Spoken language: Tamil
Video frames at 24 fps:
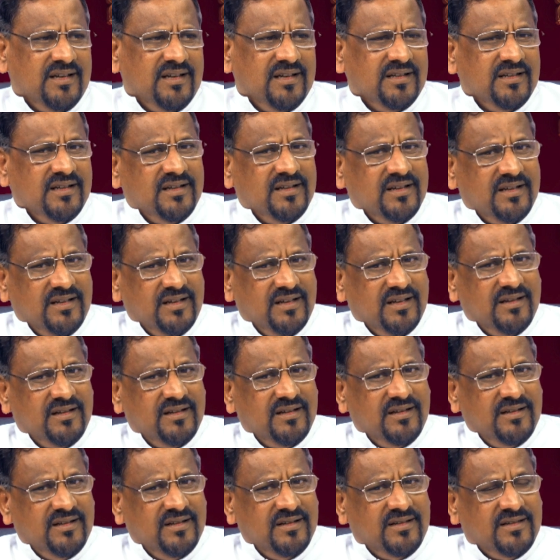இது
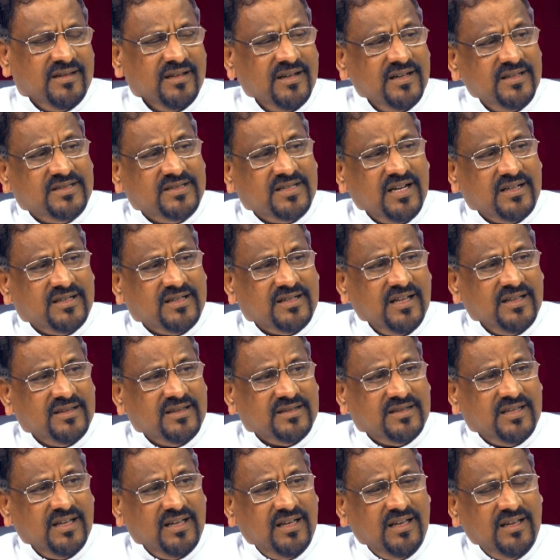
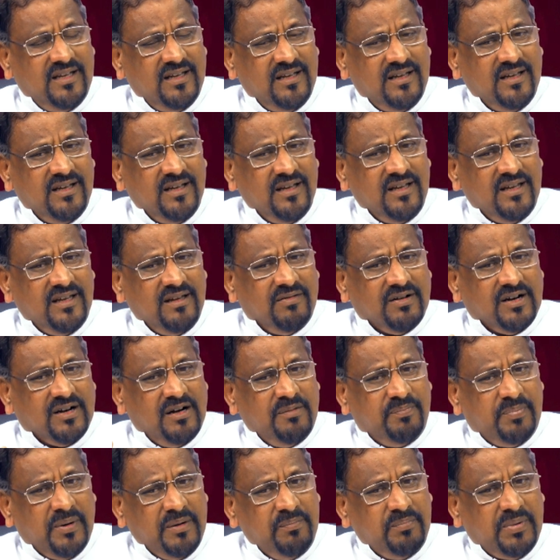திருச்சட்டத்தை
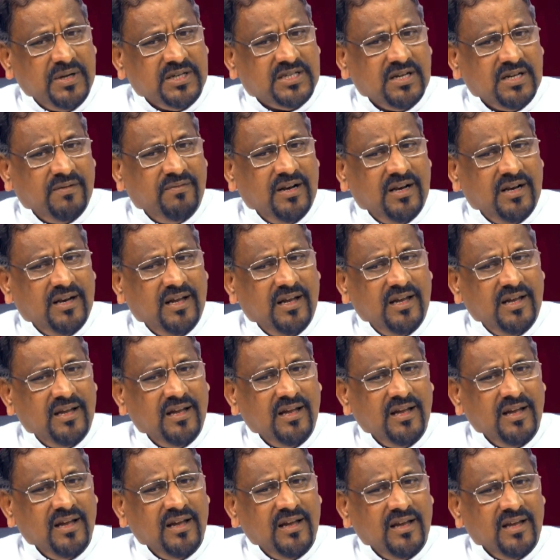இவர்கள் பின்பற்றவில்லை
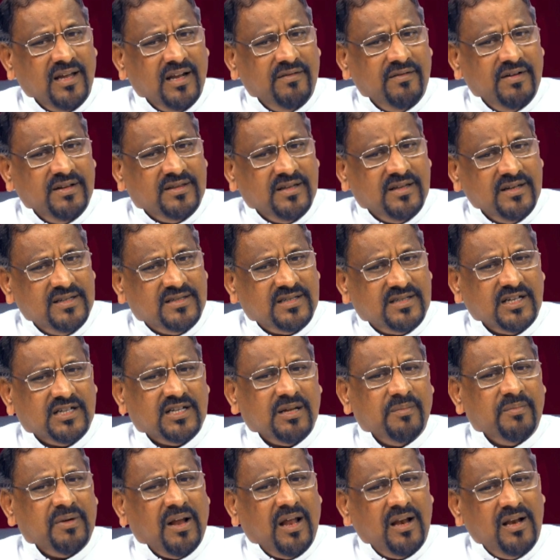எனவே
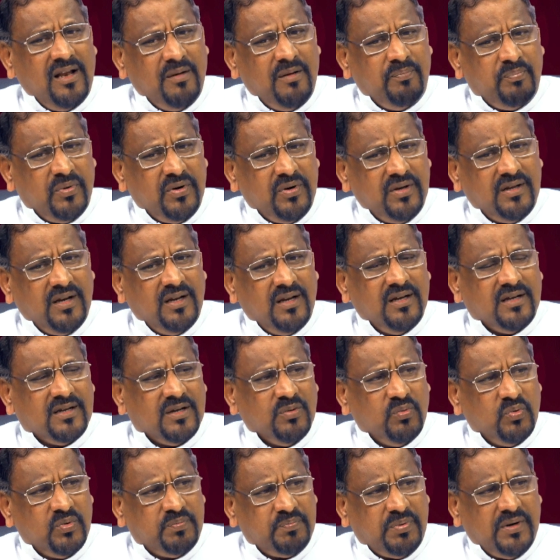திருச்சட்டம் நல்ல
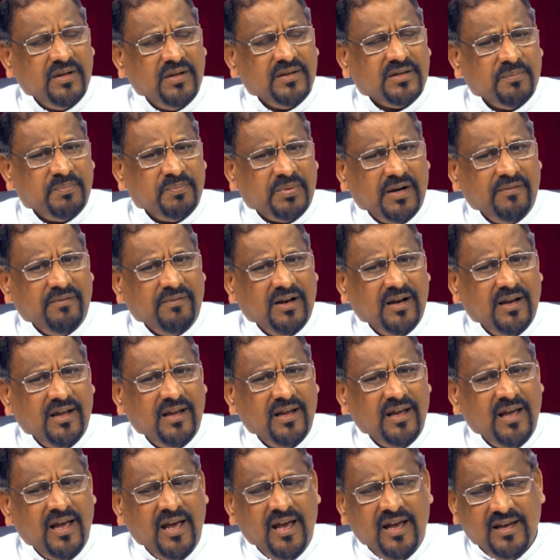புரிதலுக்கு உட்படுத்தப்படவில்லை
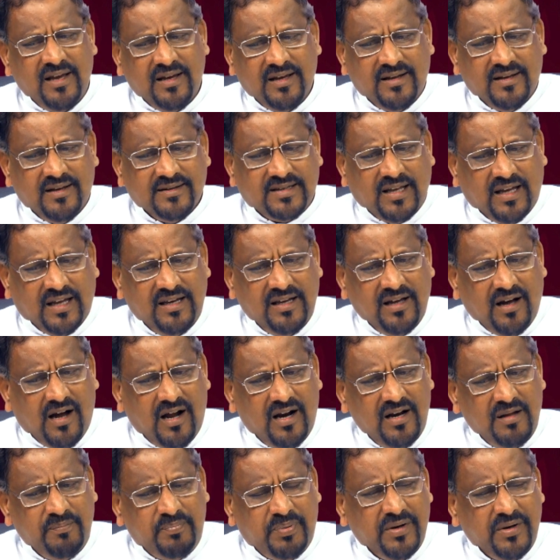இதை
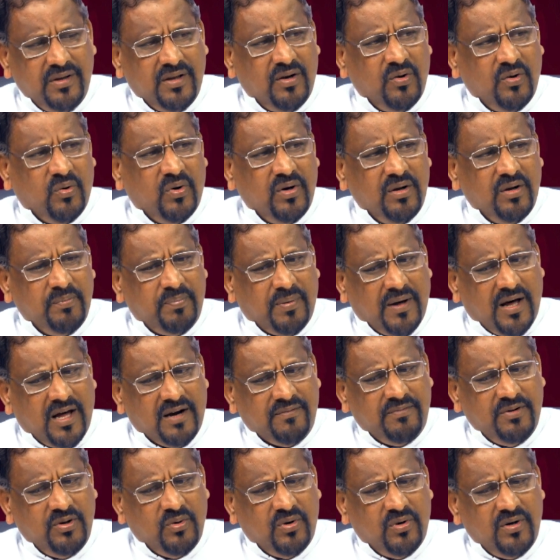சரியான புரிதலோடு
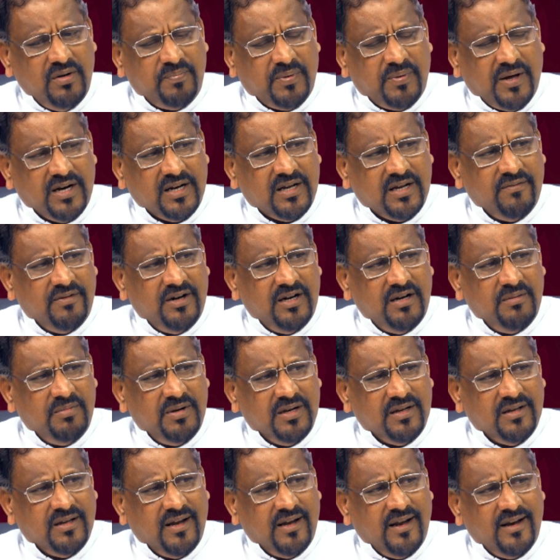பார்வையோடு பார்க்க வேண்டும்
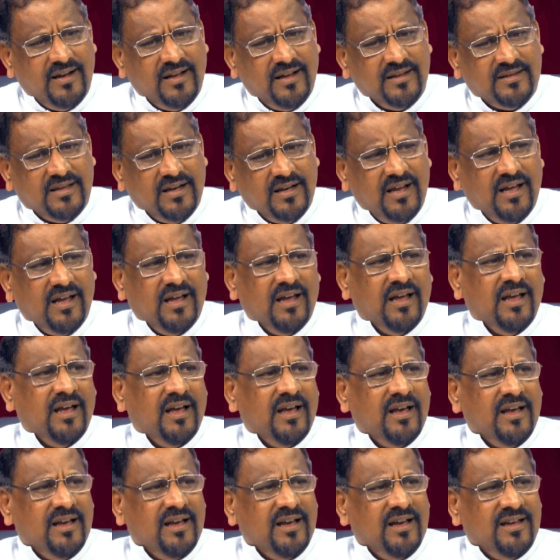என்கிற எண்ணத்தில்
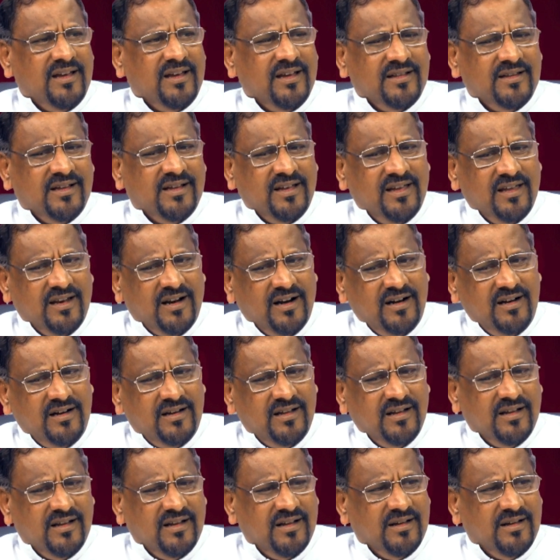இந்த இரண்டு